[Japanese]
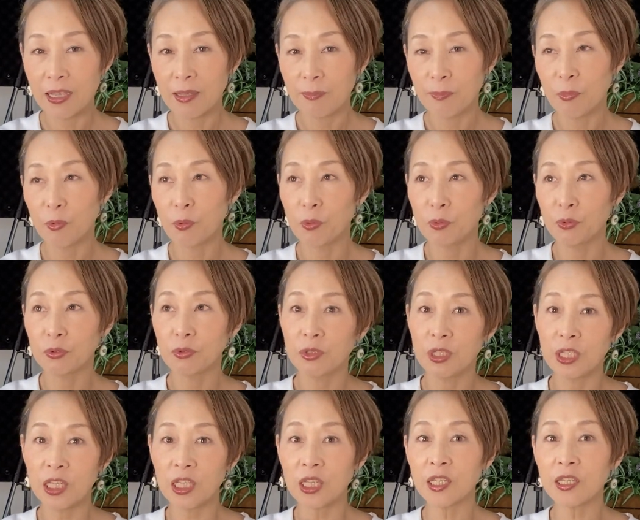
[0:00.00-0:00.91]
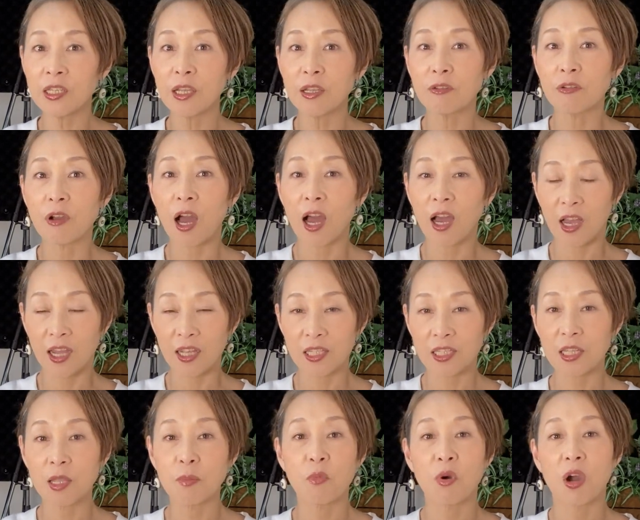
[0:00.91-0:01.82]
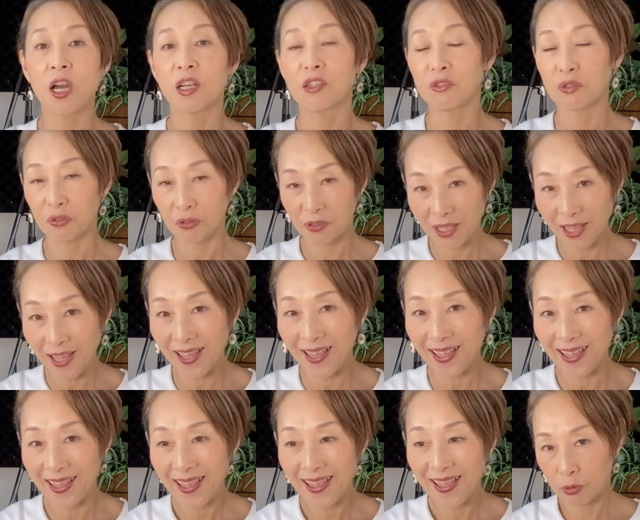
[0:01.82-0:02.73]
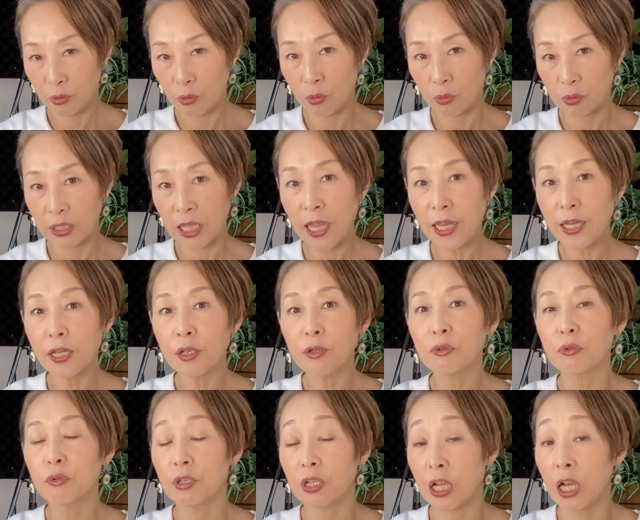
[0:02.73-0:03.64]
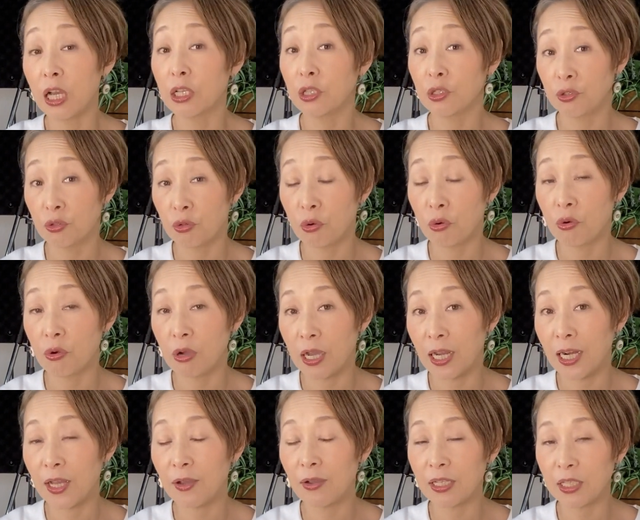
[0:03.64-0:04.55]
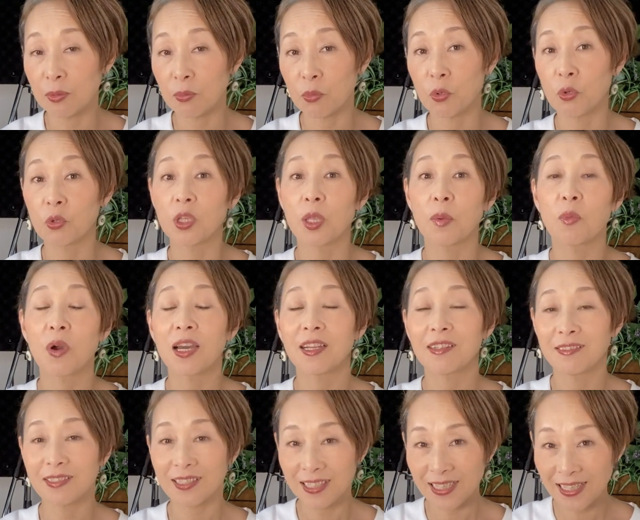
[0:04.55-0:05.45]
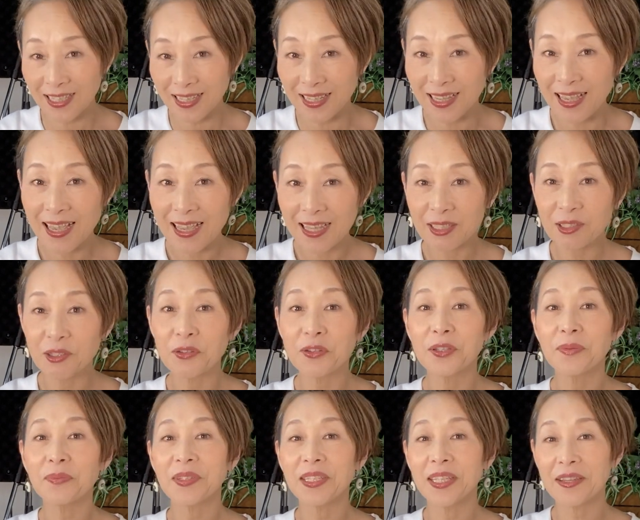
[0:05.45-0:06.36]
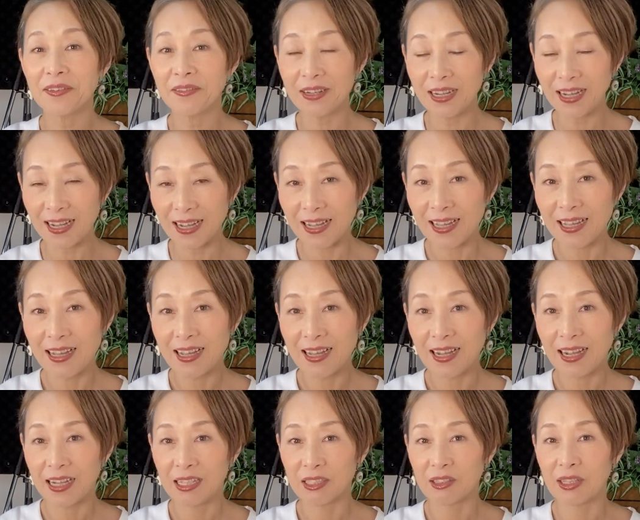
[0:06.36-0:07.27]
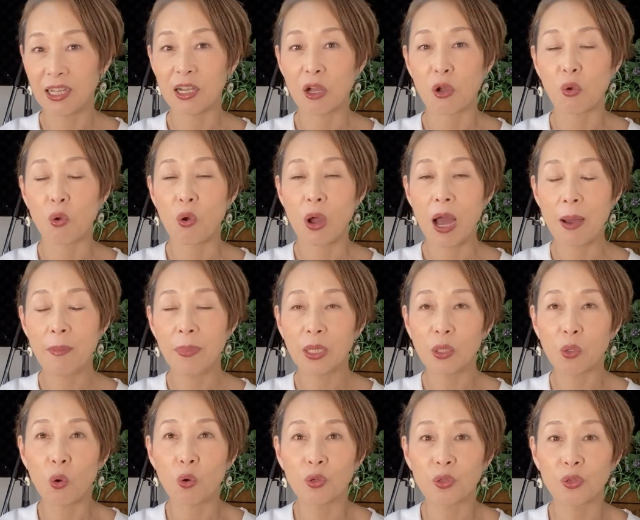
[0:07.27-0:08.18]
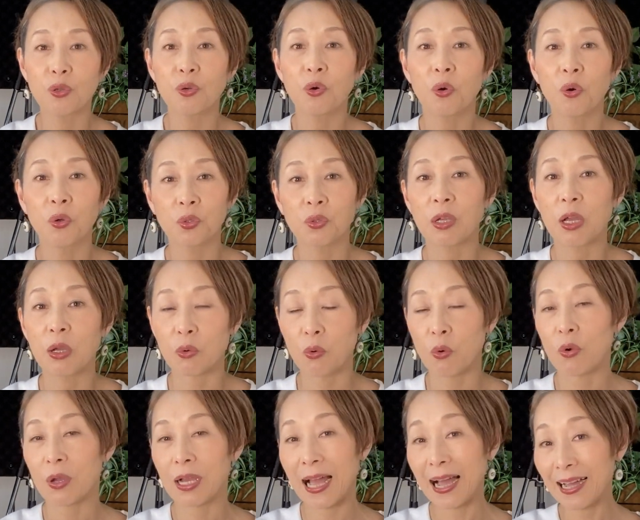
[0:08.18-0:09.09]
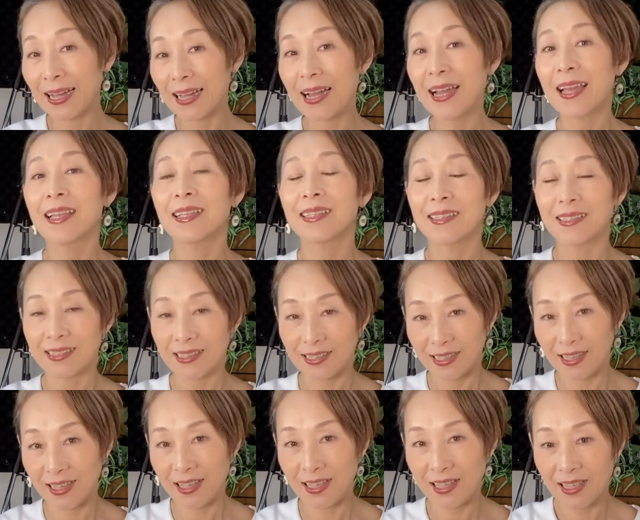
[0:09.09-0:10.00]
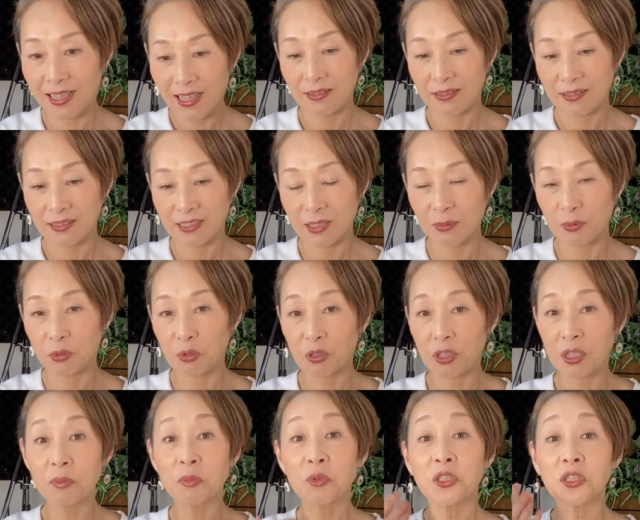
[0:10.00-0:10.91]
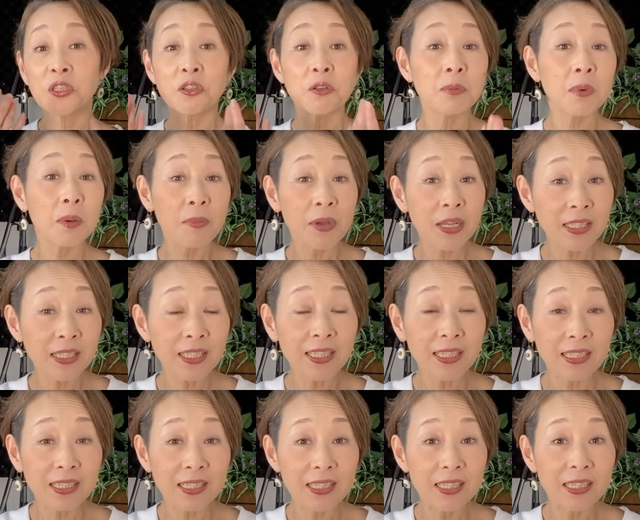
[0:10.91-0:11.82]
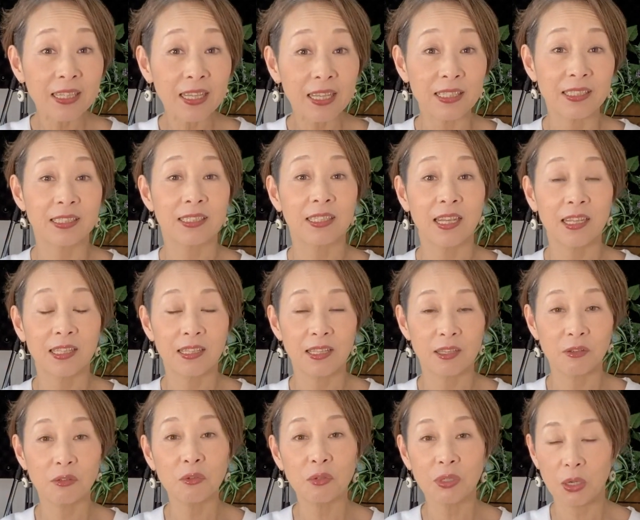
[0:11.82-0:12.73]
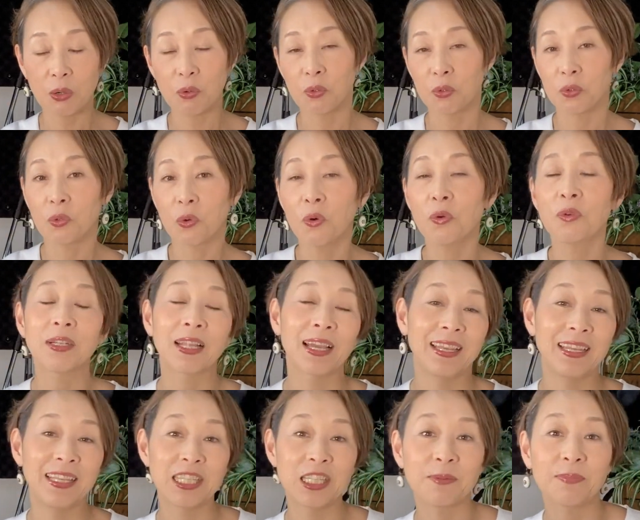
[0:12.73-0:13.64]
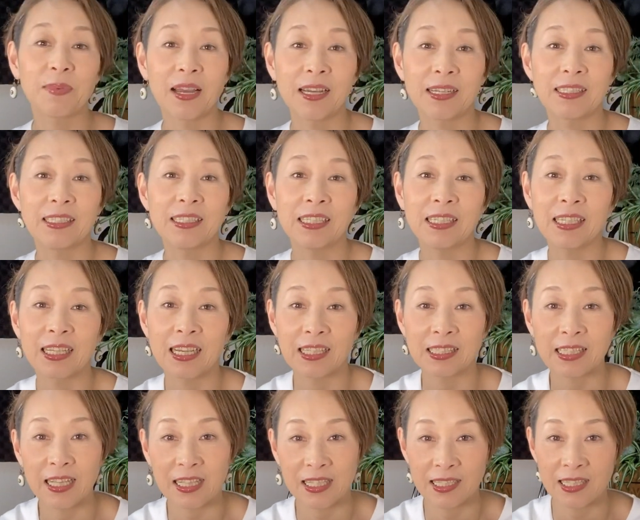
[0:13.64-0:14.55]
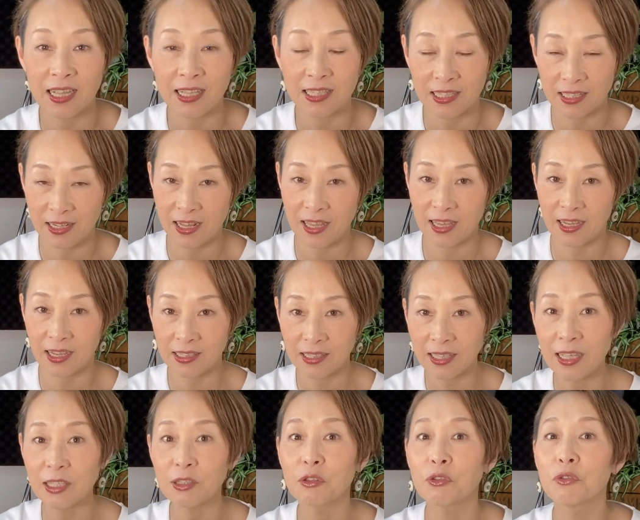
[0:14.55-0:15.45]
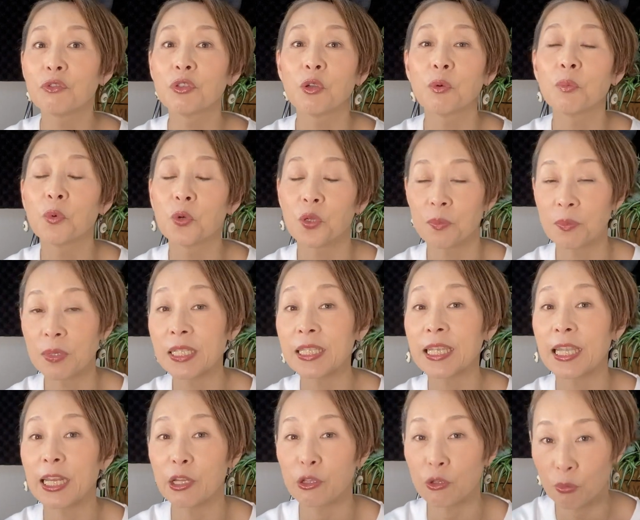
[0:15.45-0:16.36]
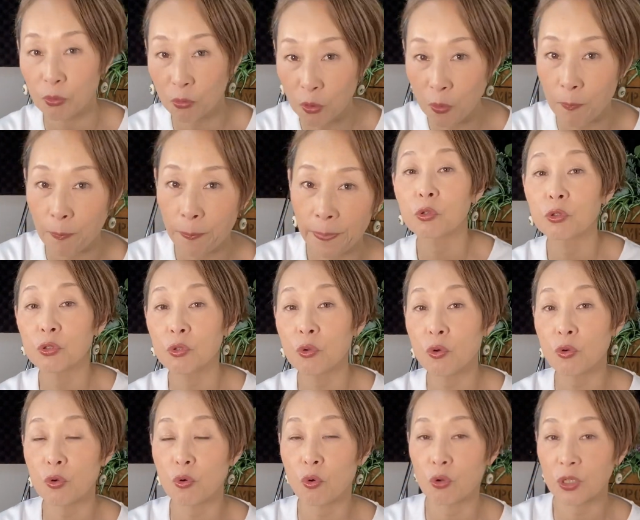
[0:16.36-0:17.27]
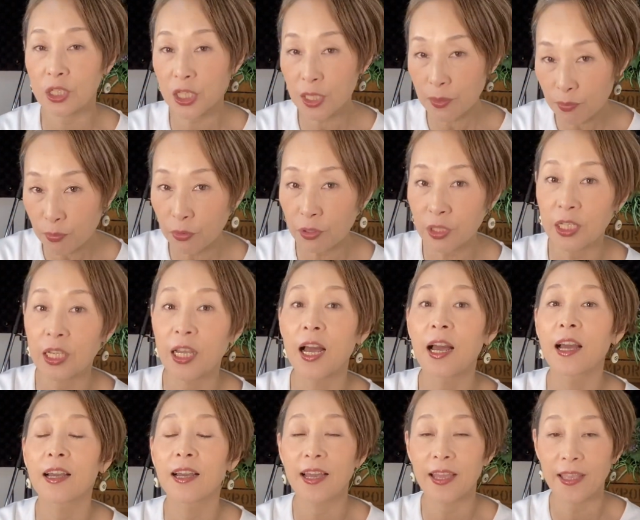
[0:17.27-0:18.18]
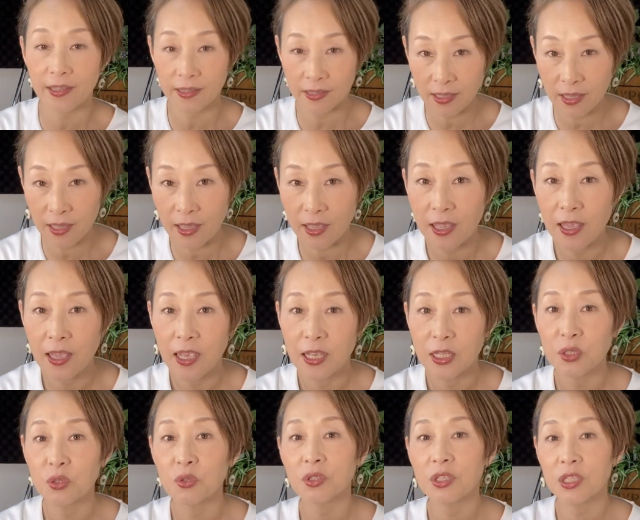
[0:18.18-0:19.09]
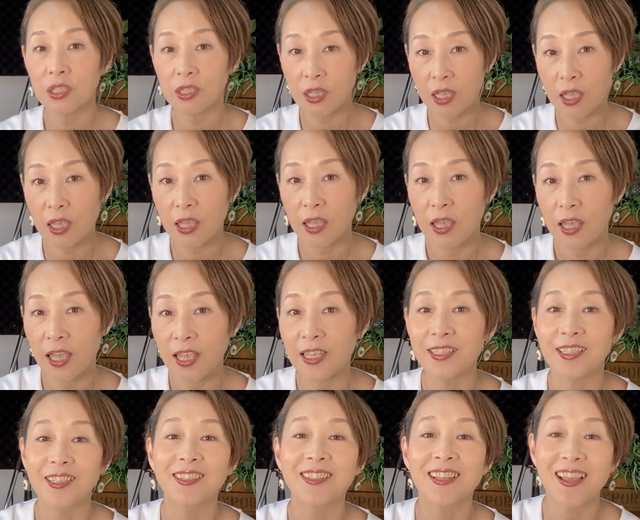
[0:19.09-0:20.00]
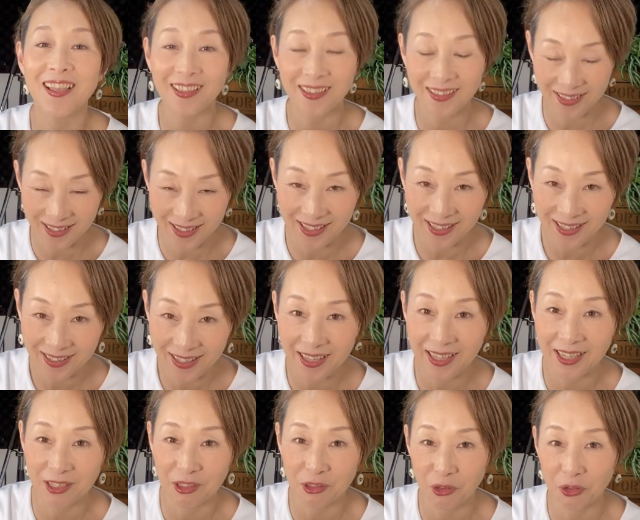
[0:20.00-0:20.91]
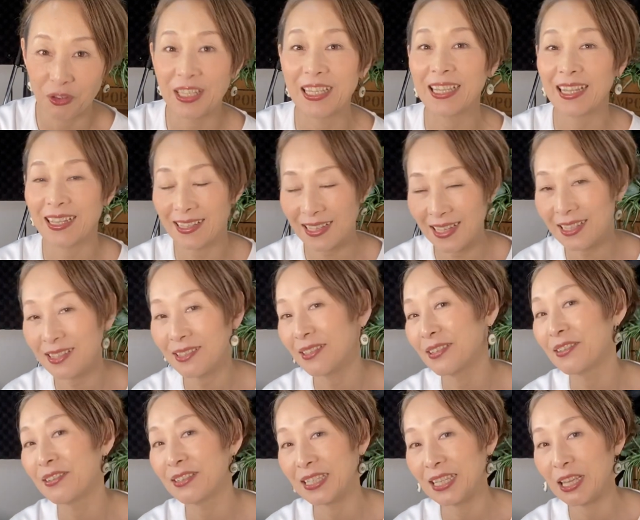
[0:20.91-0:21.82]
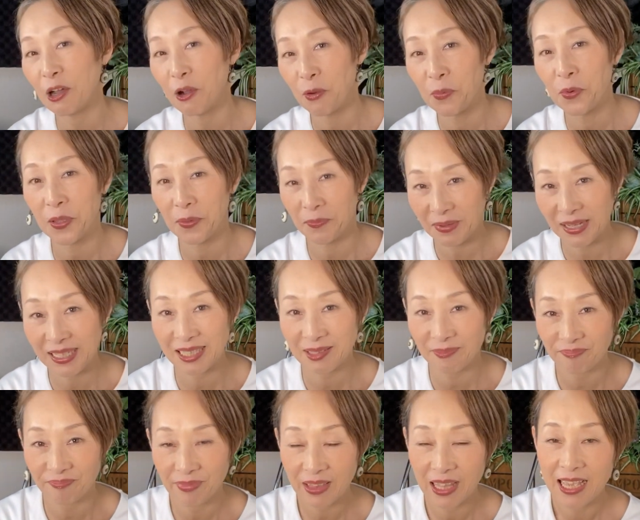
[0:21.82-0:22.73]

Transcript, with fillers: もう本当に生きてる証でもあるのですごいダイレクトに感情を表すものでもあるしそういう意味ではあなんかこうあまり呼吸法とかこう考えずにね自分の気持ちのままに伝えていくのが本来一番いい形なんじゃないかなというふうに思いますけれどもすごくこうシンプルに考えてそして自然にできるといいかなというふうに思います。